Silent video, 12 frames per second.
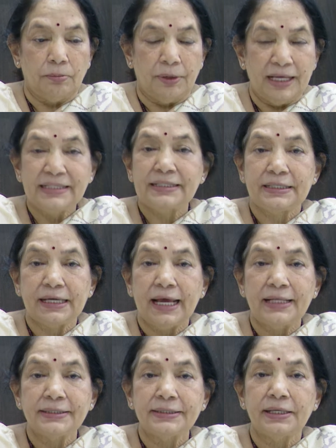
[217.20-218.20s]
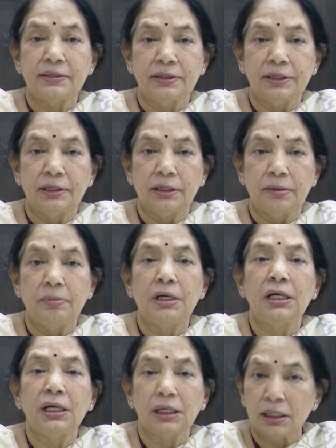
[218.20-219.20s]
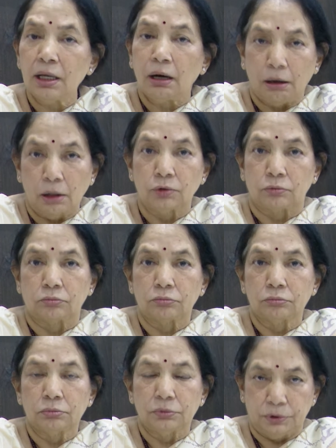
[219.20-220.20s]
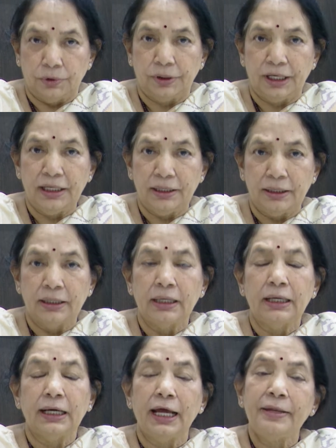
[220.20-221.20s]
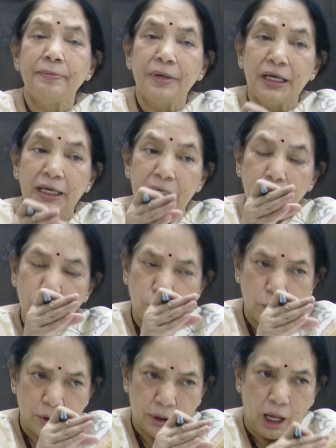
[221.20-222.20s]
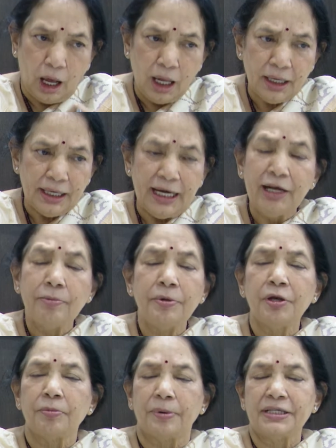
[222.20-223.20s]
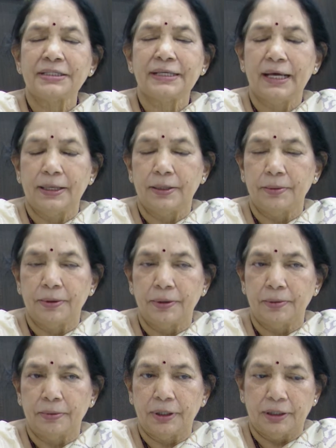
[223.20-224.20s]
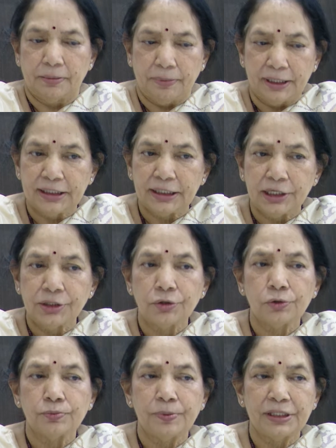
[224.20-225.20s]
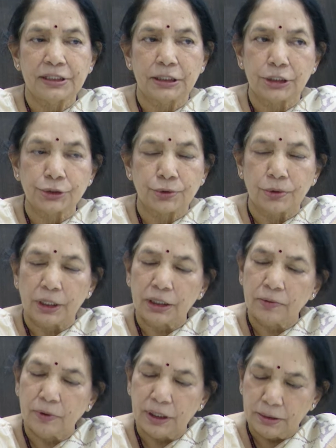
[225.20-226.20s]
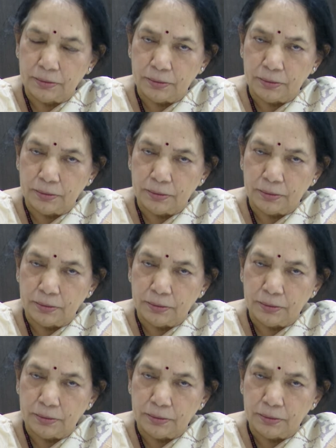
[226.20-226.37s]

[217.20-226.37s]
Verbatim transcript: బ్రెస్ట్ క్యాన్సర్ ఇమీడియట్గా రాదు ఓకే కానీ మీ ఆరు నెలలు మీరు బ్రెస్ట్ బర్త్ కంట్రోల్ పిల్స్ తీసుకున్నందువల్ల